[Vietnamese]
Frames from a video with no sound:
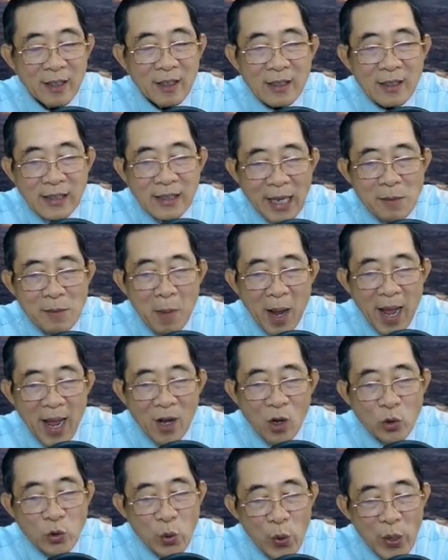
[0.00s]
Thấy mẹ
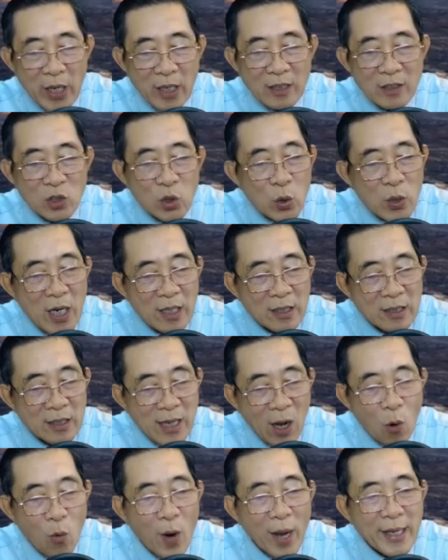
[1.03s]
có chuyện cho nên
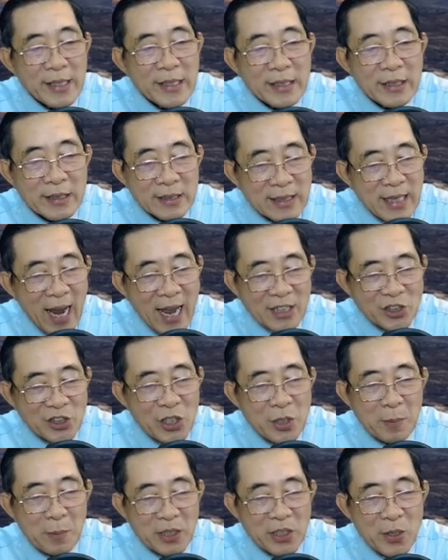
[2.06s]
cậu ấy ra sức
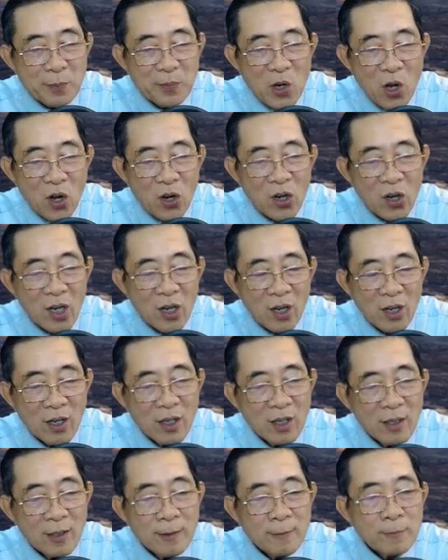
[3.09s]
mà giúp đó.
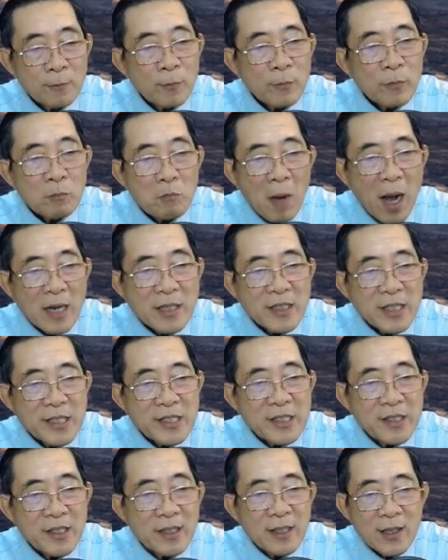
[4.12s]
Mẫn
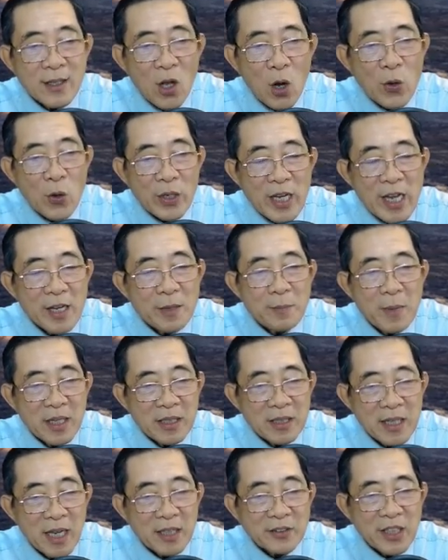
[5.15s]
Cương ngồi kế bên
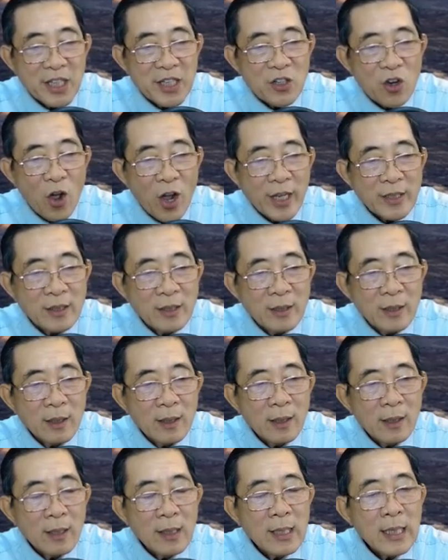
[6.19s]
lên tiếng nói.
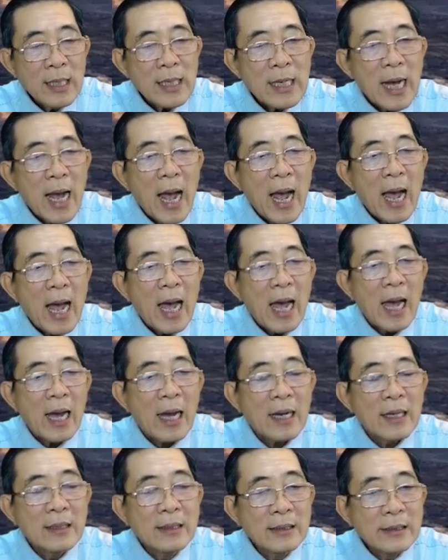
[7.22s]
À,
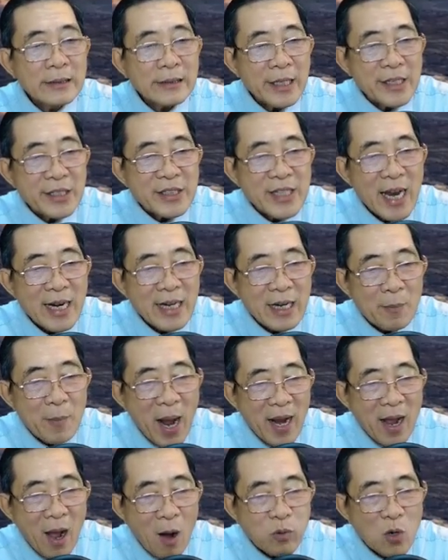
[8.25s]
thì ra là bạn
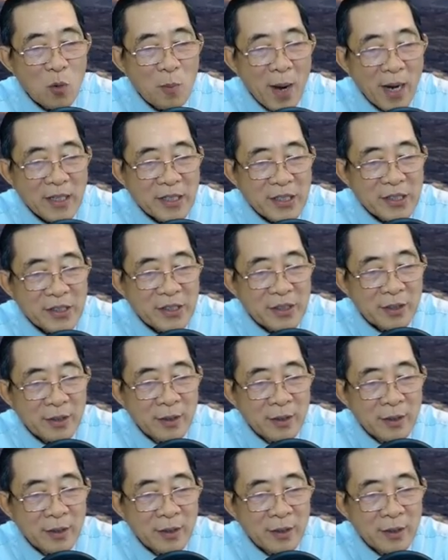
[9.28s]
học của Mẫn Cương.